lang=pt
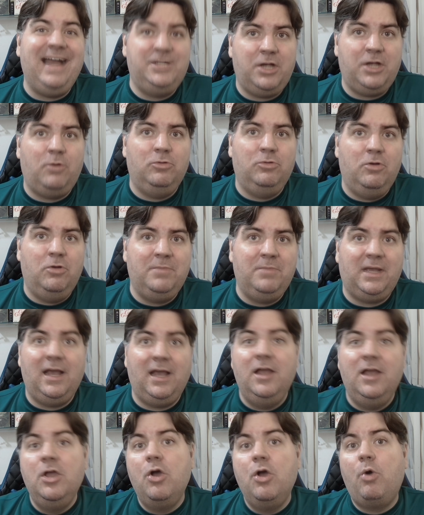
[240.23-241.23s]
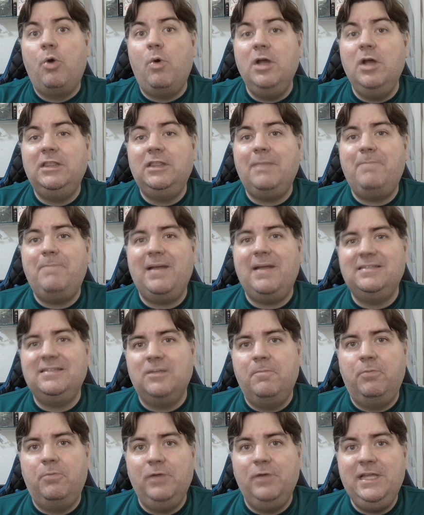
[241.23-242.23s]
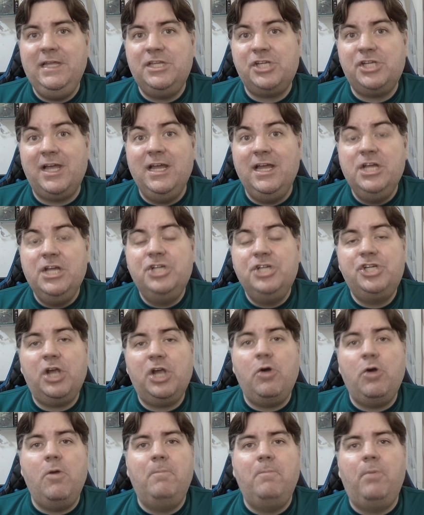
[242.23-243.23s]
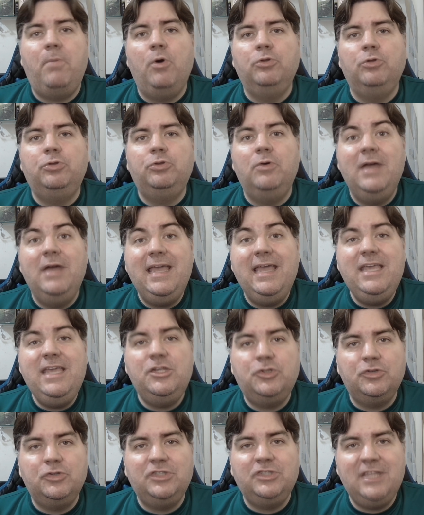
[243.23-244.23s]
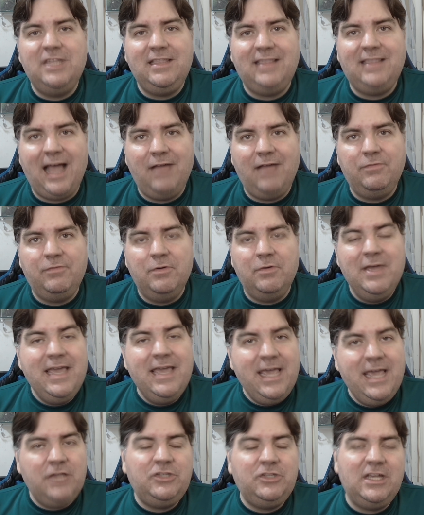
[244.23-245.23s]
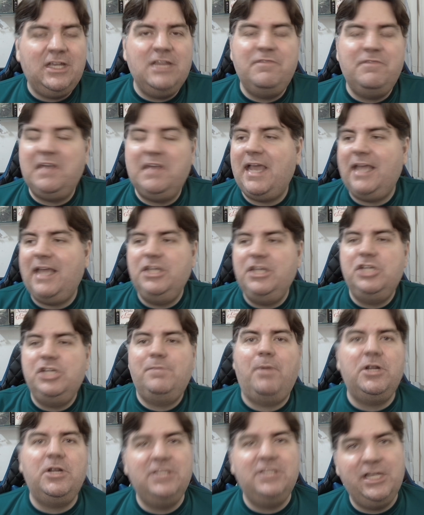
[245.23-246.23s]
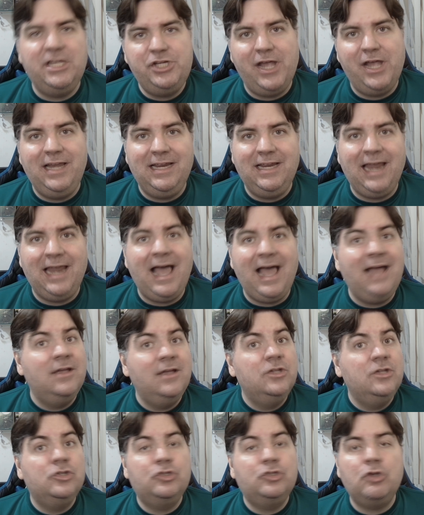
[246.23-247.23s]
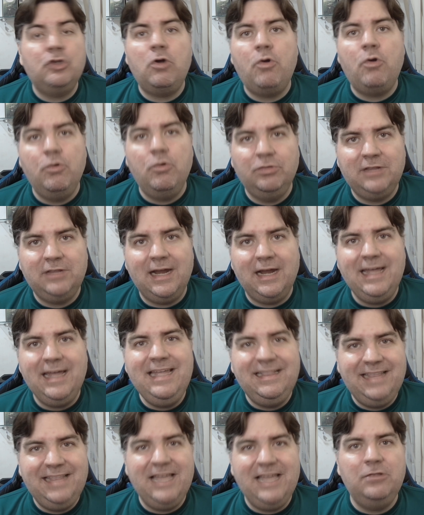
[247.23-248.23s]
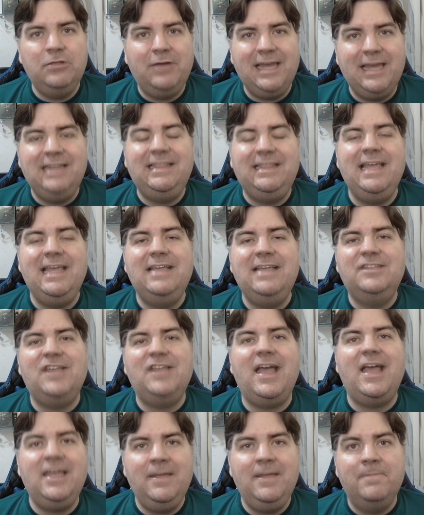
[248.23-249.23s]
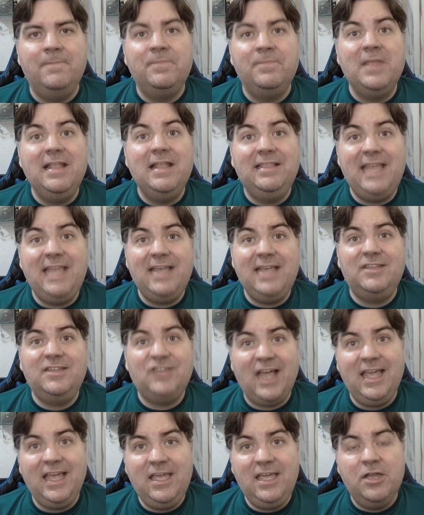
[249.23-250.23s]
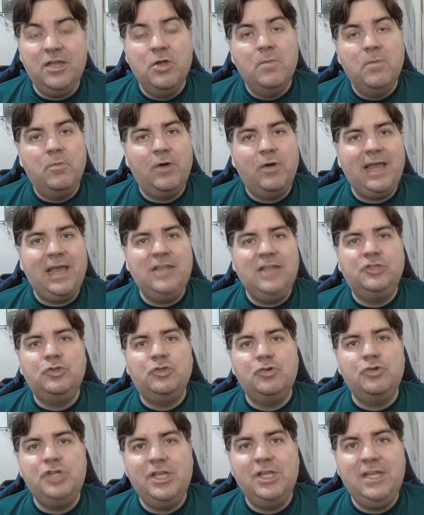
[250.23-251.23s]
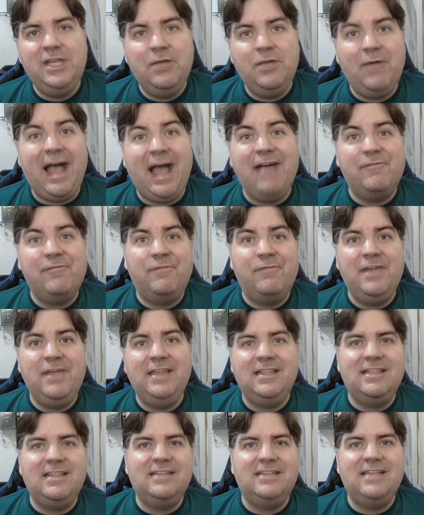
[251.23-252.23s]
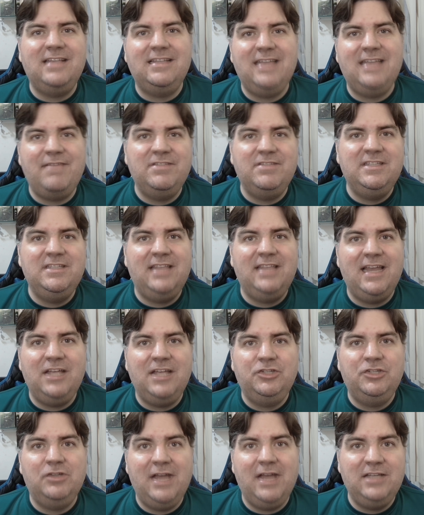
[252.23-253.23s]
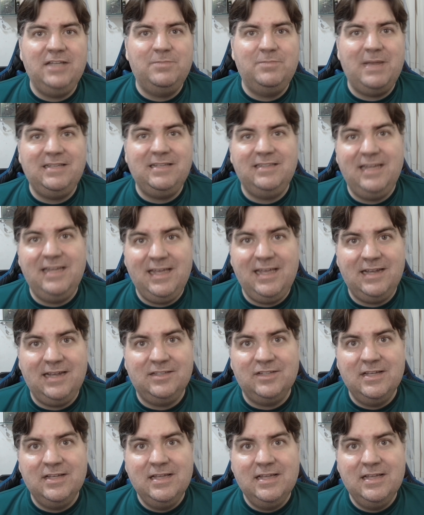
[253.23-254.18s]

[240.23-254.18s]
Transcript: econômica quanto a pressão política, chegou a um ponto insustentável. Isso significa que a gente pode deixar ele lá só contra. Entendo que ele tem que sair. Tem que sair porque ele sugeriu a venda das reservas internacionais brasileiras.